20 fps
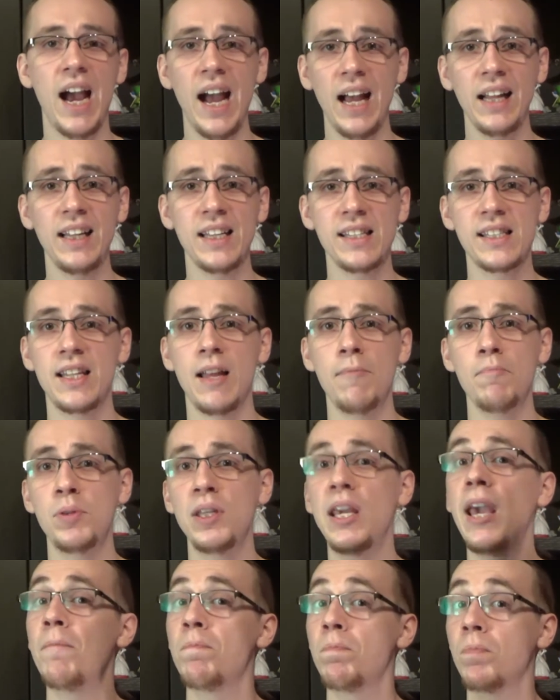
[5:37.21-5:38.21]
a
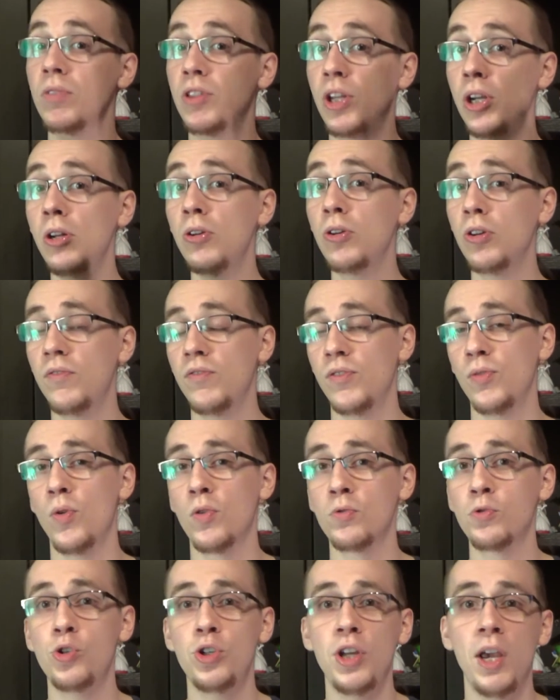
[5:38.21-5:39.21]
następnie tylko i
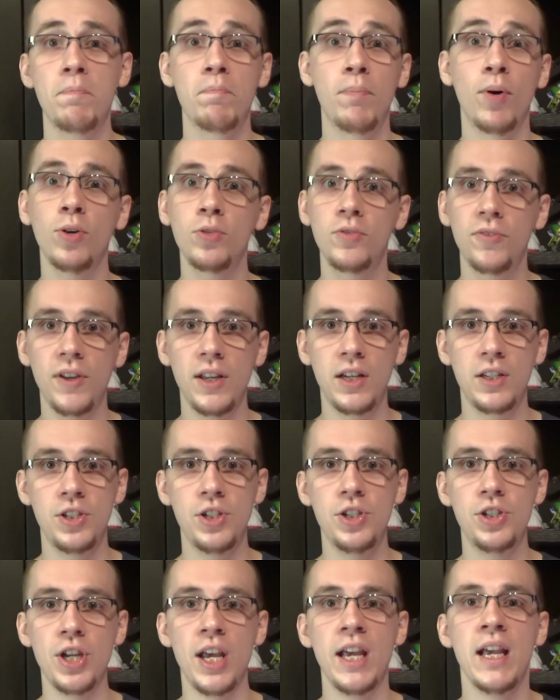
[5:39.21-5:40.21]
wyłącznie
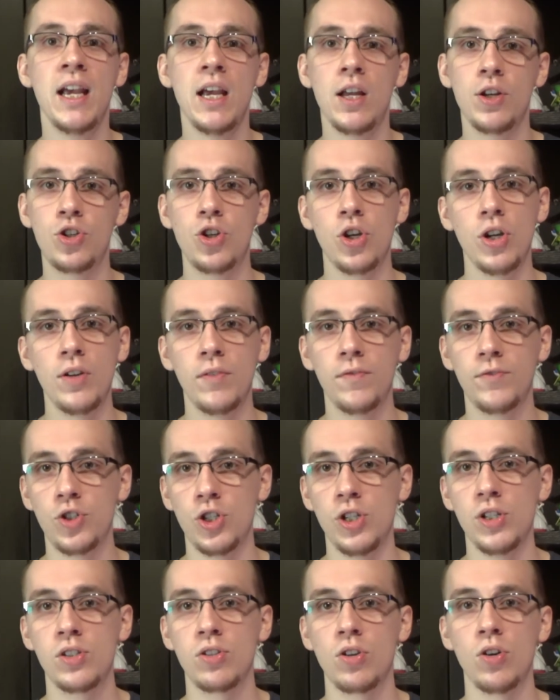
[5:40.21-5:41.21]
potwierdzicie czy
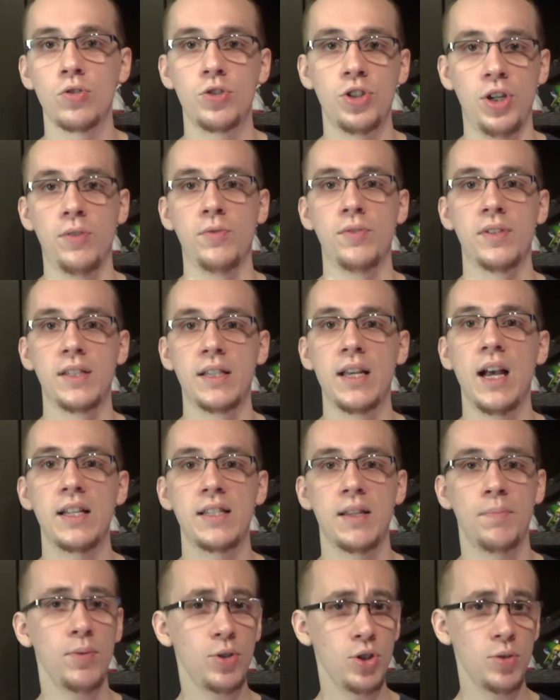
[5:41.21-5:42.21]
wszystko się
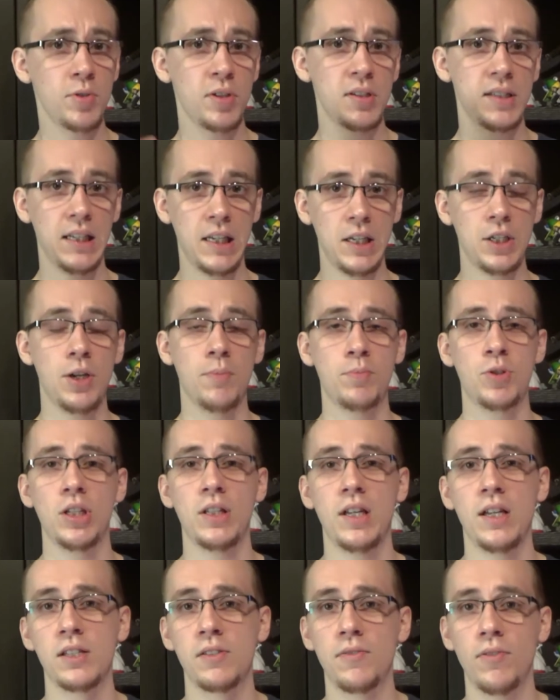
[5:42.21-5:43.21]
zgadza. Po czym zostaniecie
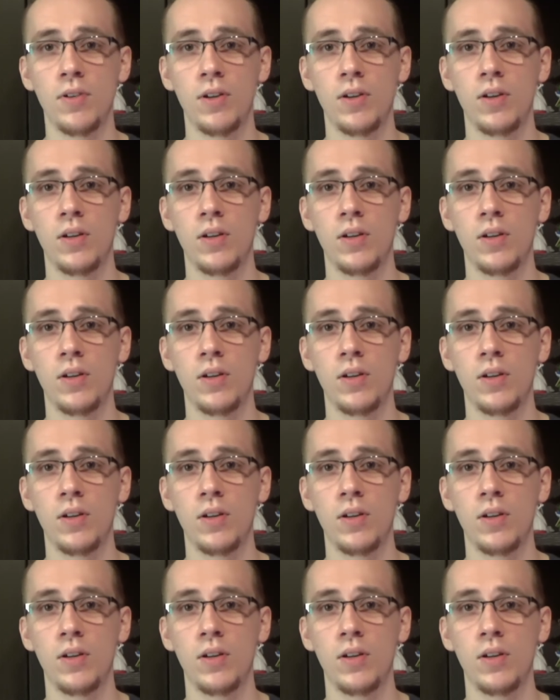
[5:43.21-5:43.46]
przetransfer